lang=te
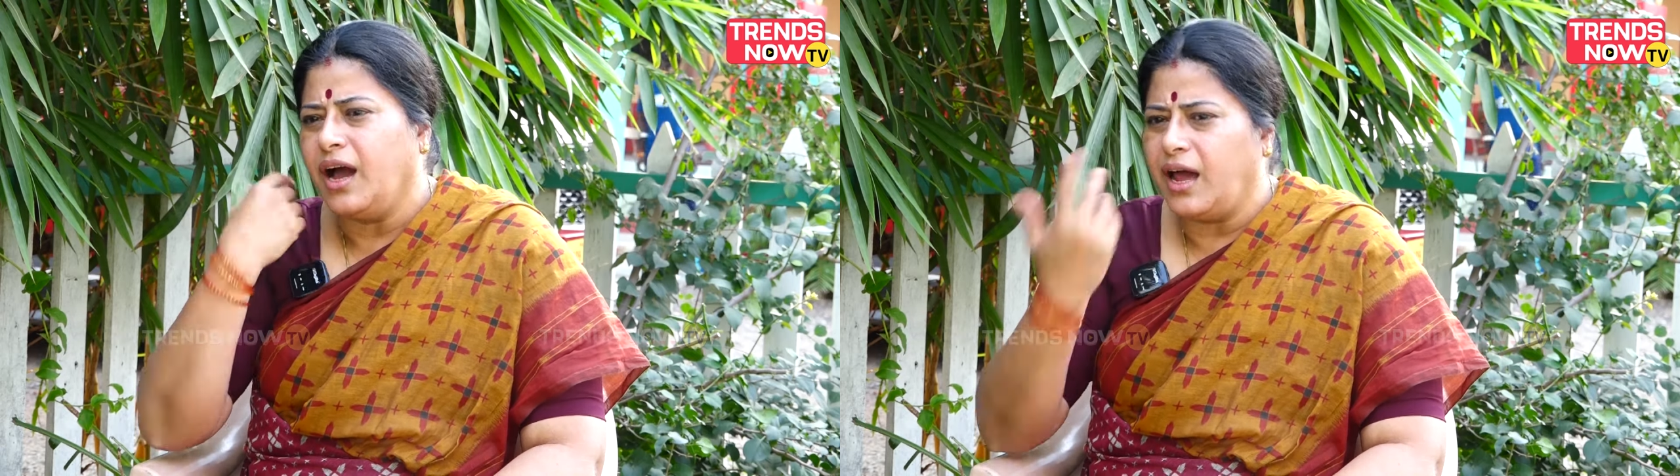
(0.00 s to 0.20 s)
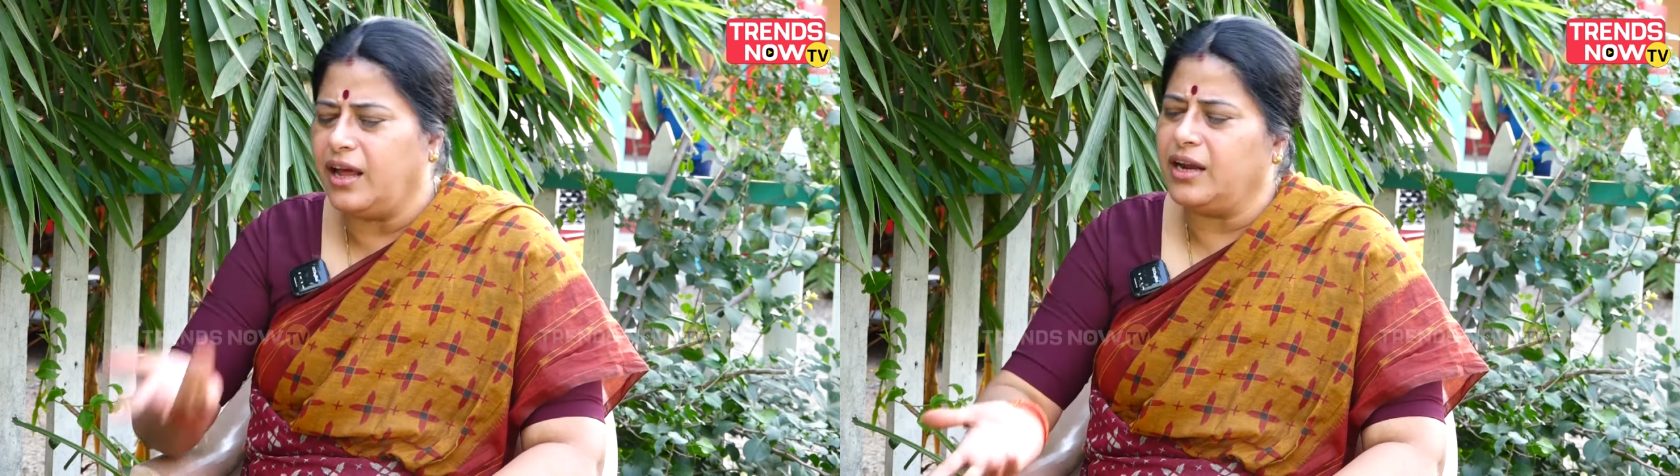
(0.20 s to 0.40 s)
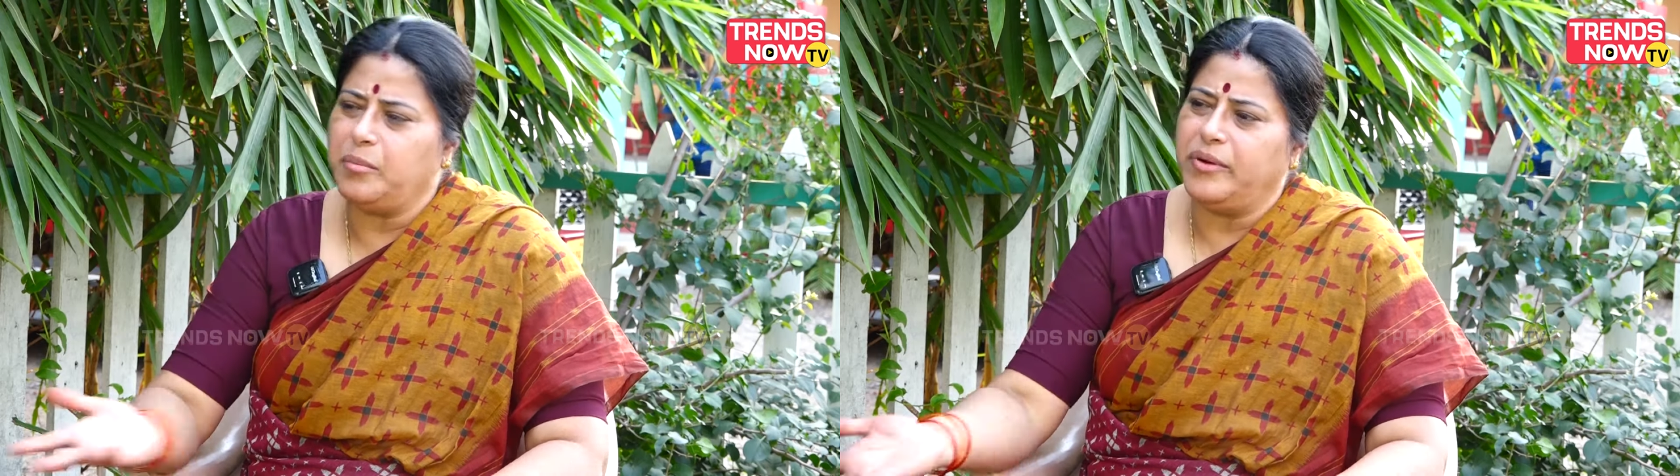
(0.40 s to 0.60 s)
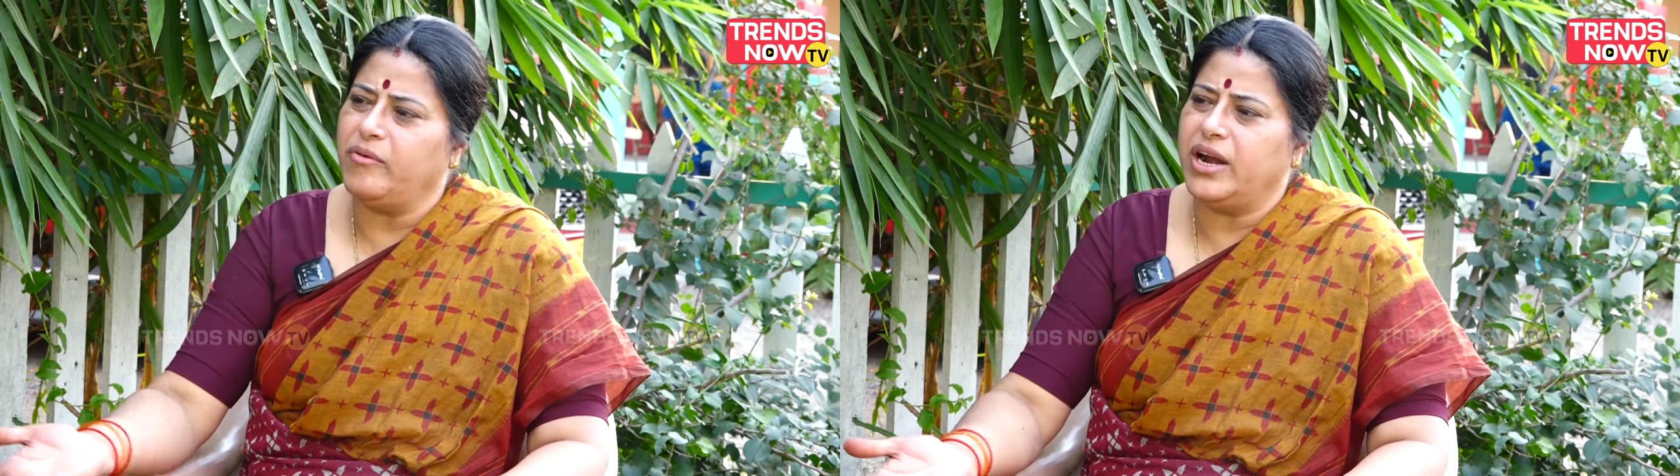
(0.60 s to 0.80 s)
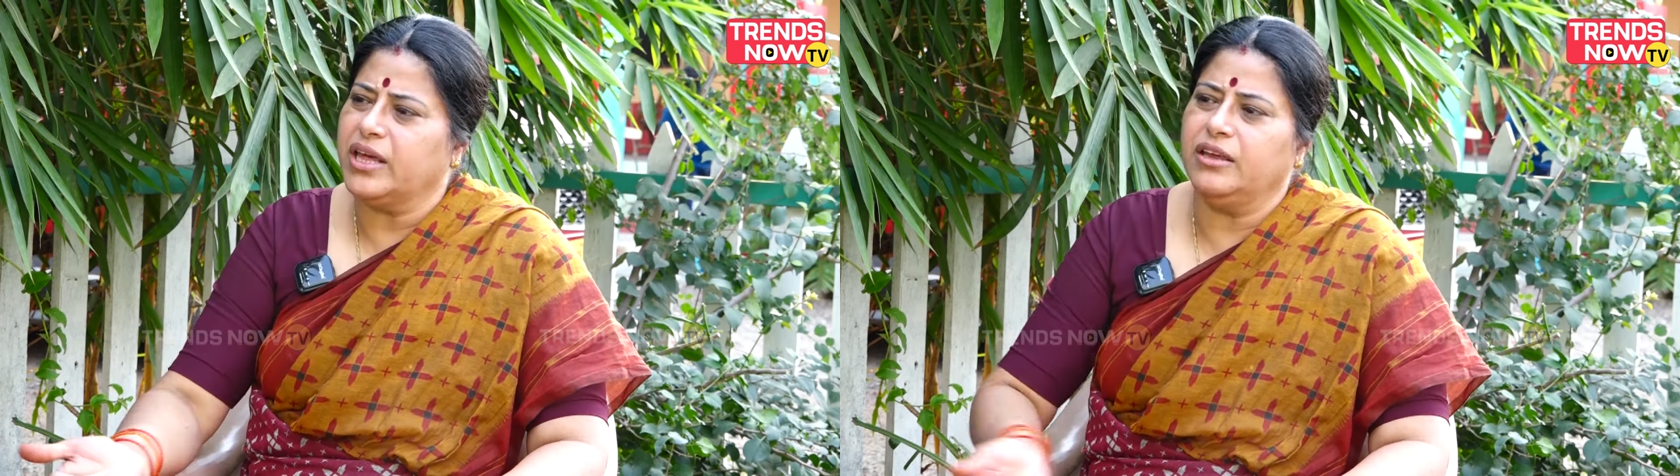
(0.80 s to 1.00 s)
అలా అన్నప్పుడు
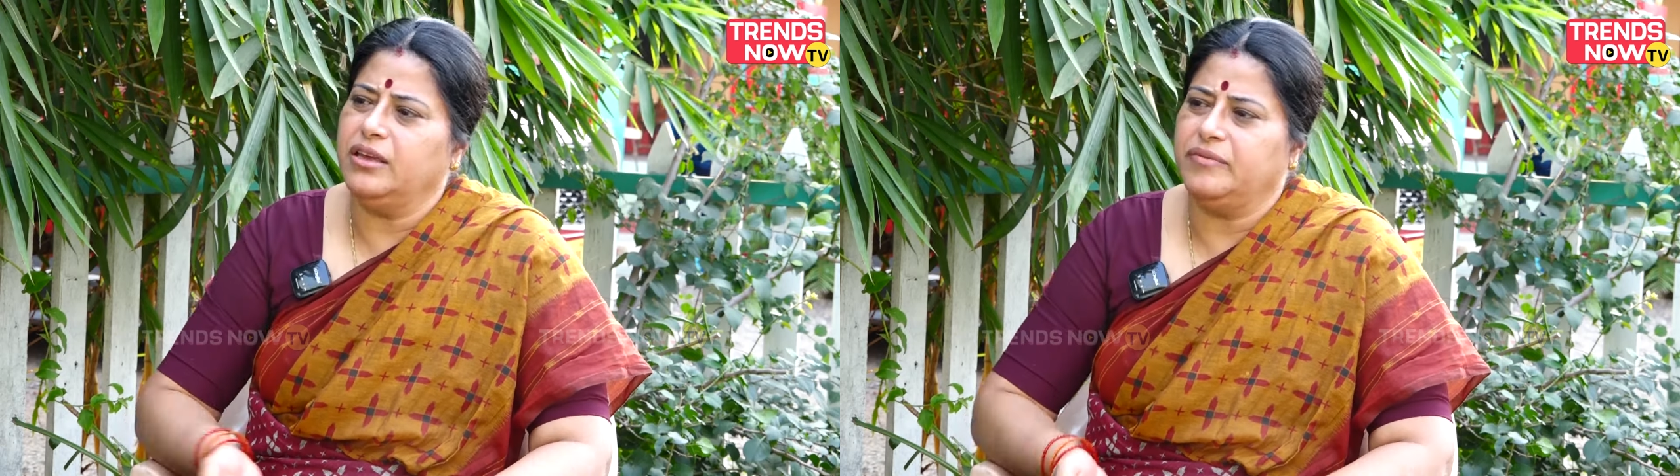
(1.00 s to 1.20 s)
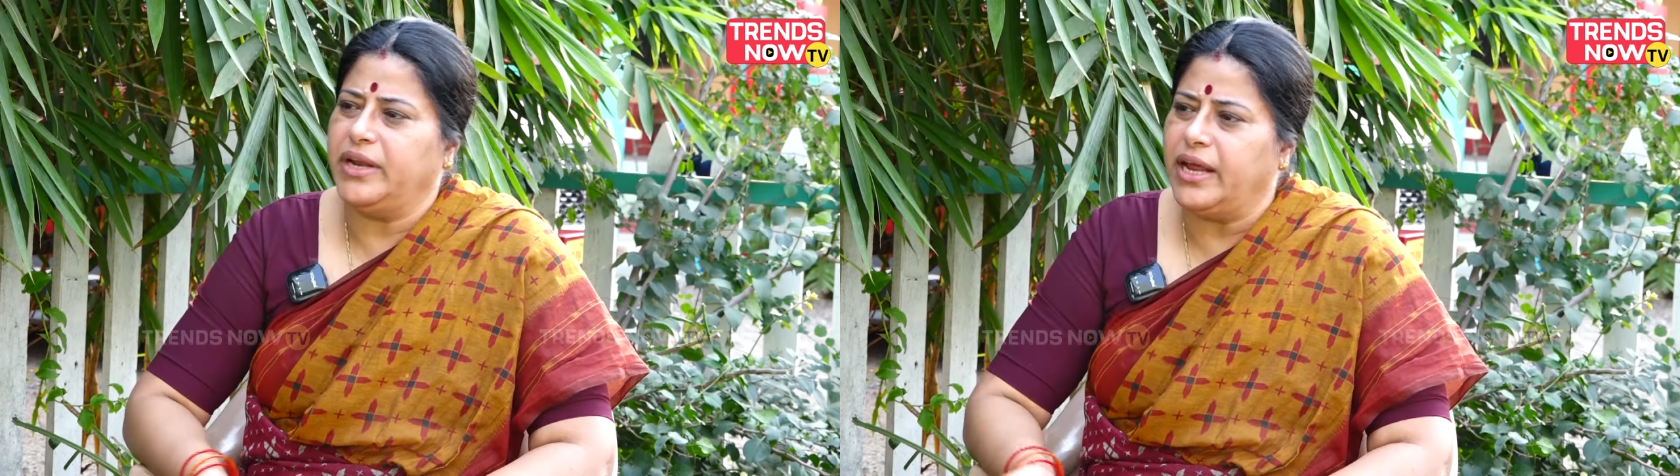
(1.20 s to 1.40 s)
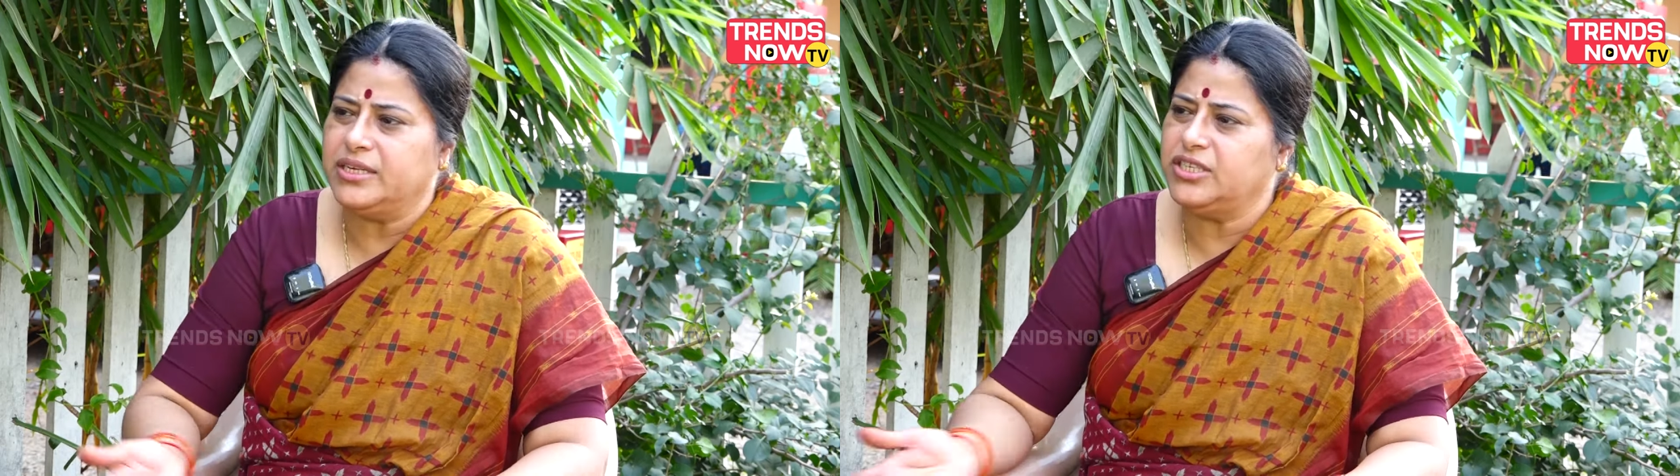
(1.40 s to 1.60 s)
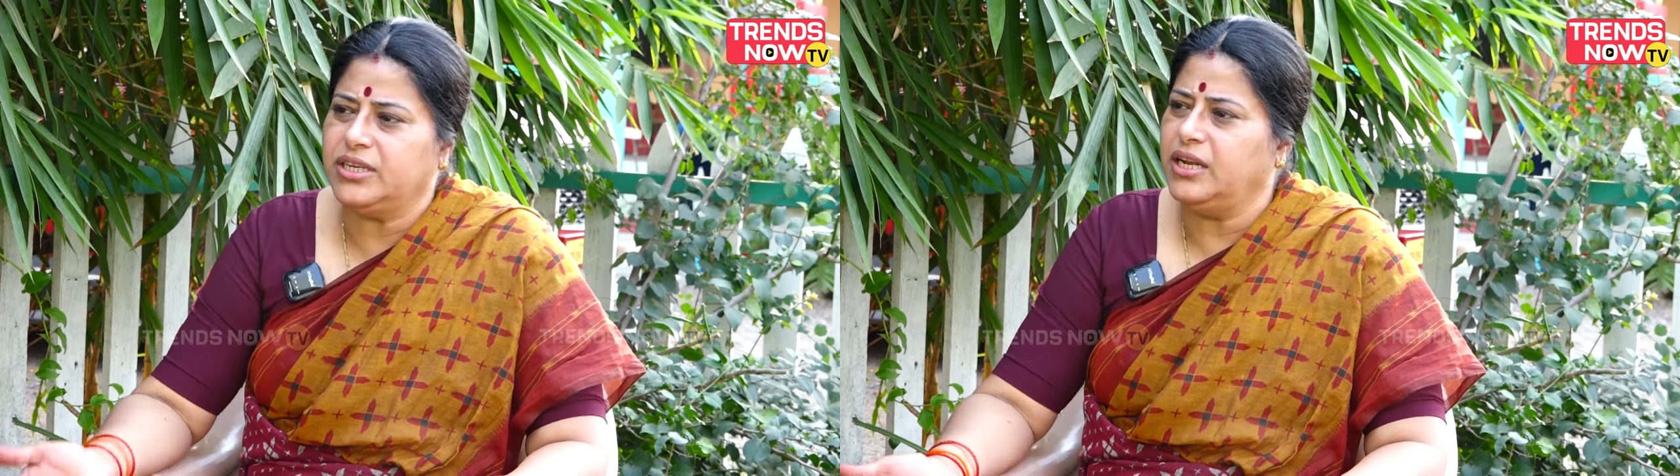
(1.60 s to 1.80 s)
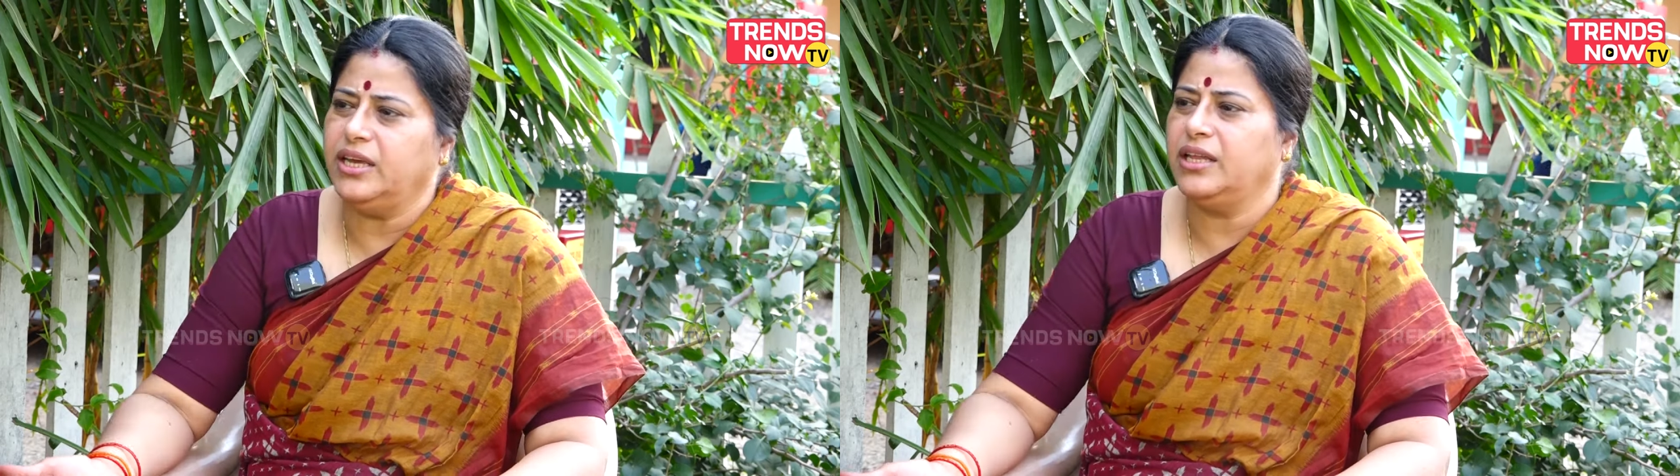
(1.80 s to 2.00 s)
వాడికి
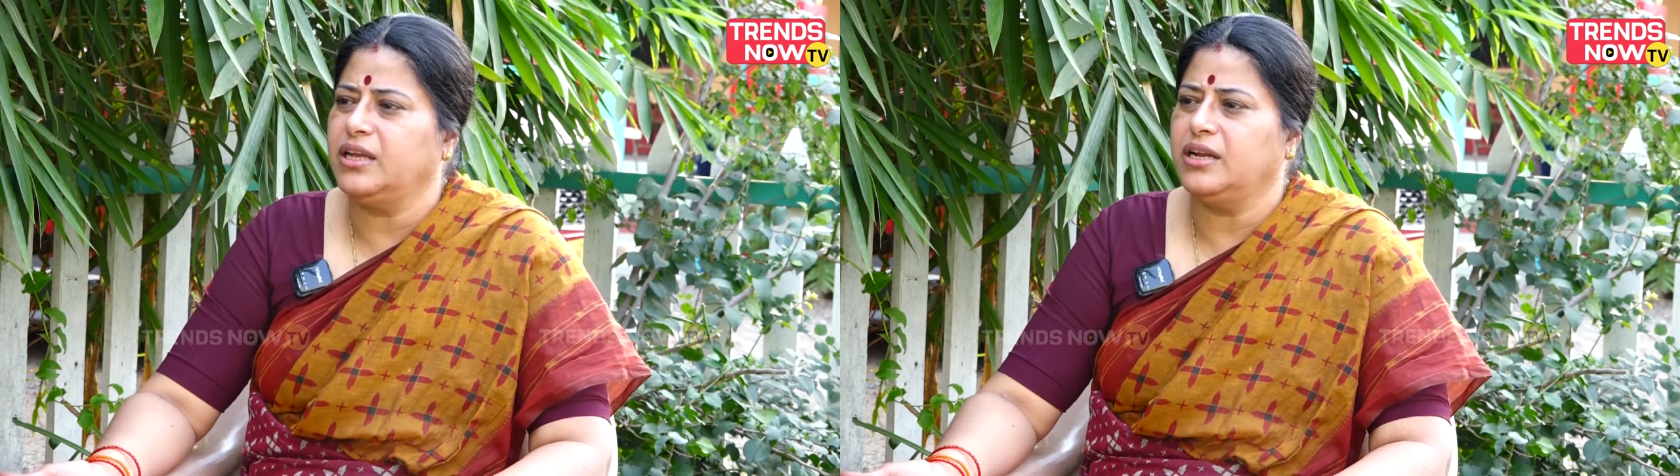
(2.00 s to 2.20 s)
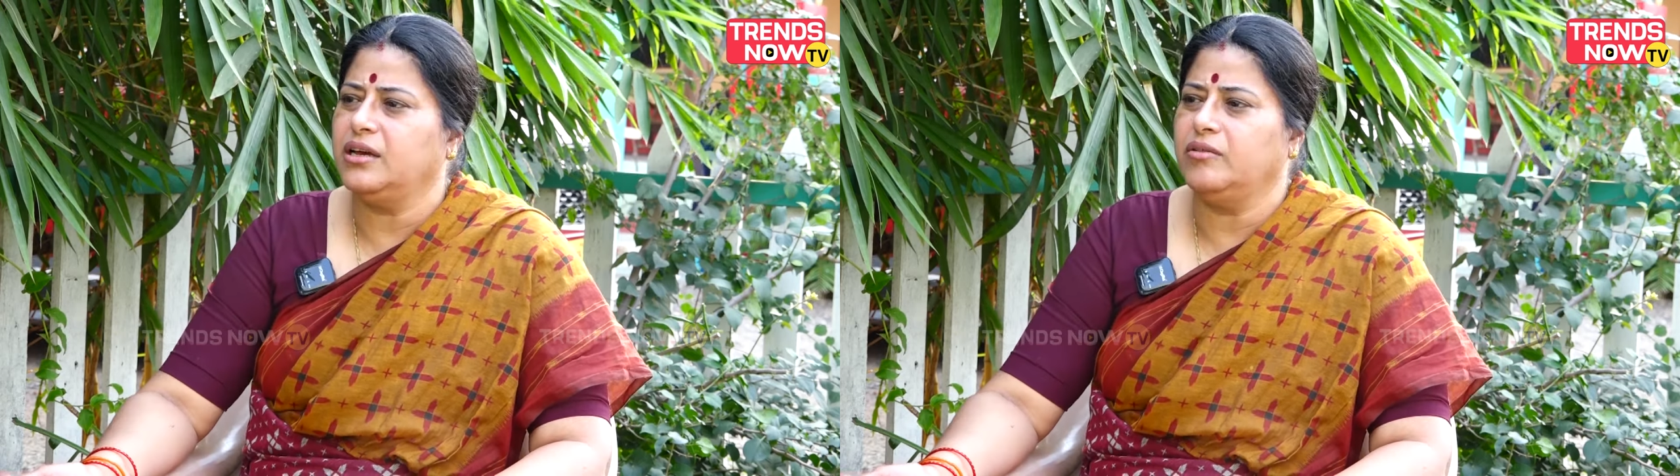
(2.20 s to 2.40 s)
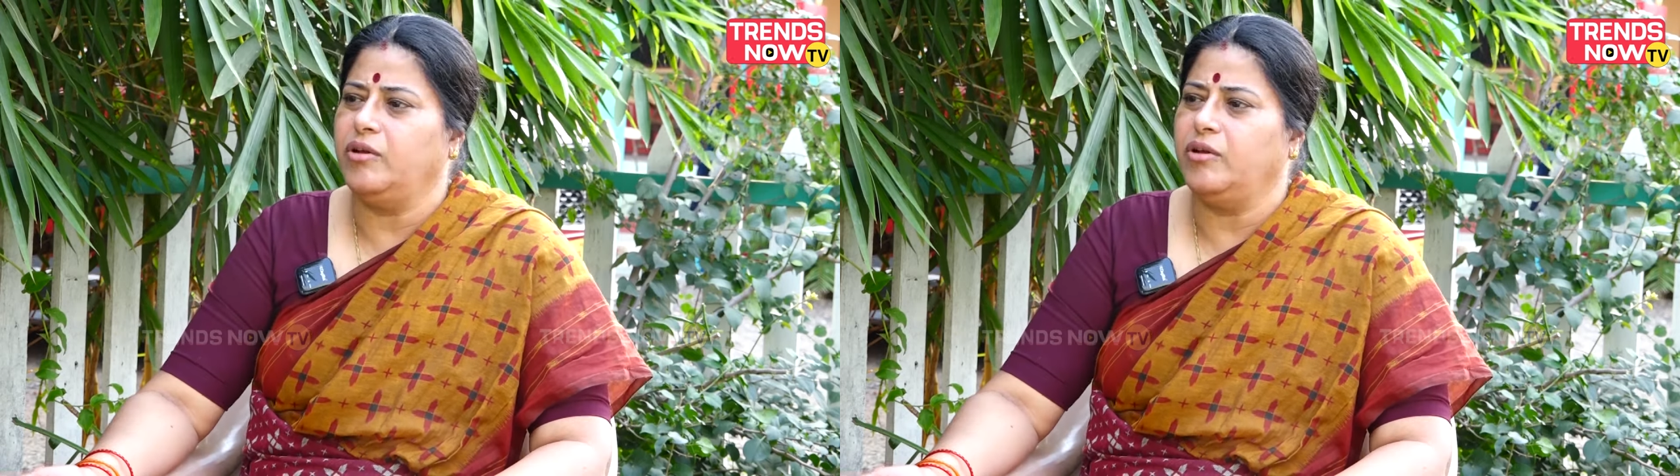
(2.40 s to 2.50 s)
ఫినాన్షియలీ ఏదైనా